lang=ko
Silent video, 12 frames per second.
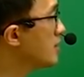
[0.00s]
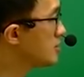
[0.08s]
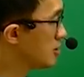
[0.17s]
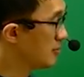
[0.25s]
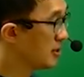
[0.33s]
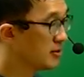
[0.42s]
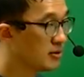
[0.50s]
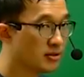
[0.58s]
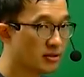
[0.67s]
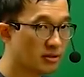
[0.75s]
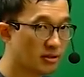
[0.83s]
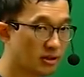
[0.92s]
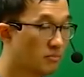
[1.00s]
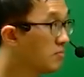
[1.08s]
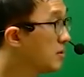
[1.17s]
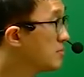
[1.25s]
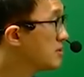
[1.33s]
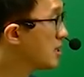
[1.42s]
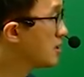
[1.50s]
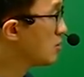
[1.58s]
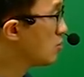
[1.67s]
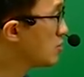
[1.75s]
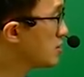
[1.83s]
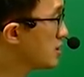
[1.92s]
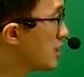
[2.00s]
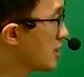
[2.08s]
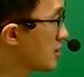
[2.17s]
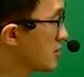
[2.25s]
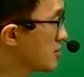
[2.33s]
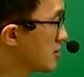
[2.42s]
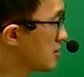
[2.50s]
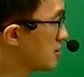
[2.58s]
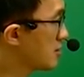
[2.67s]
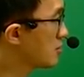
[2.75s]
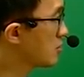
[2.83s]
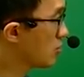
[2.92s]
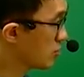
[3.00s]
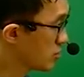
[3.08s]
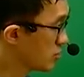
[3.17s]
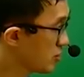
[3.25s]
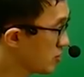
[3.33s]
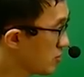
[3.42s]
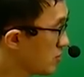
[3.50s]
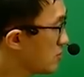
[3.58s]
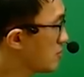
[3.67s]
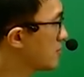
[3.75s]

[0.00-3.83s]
7번 어법상 옳지 않은 것을 고르시오.